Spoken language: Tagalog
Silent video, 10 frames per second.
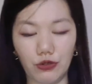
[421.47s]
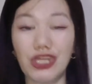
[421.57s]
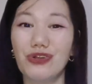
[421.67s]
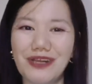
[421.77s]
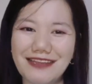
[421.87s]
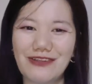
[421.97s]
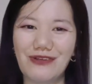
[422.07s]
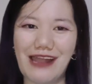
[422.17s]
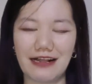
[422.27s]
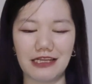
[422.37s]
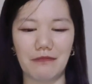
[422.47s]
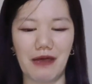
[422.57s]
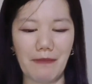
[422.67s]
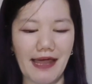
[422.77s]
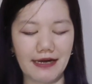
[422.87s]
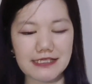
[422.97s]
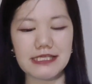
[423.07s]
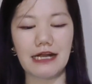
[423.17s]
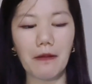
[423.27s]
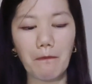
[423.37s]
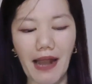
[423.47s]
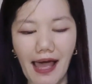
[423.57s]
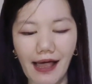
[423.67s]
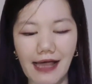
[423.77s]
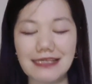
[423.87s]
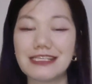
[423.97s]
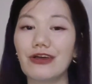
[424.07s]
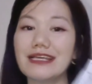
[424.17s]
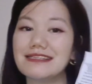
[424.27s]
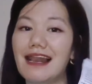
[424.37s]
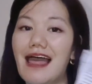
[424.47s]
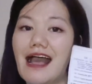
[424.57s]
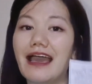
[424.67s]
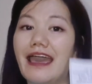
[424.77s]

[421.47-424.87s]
Ayun, inulit ko lang, di ba? Parang sirang plaka. So, isa lang.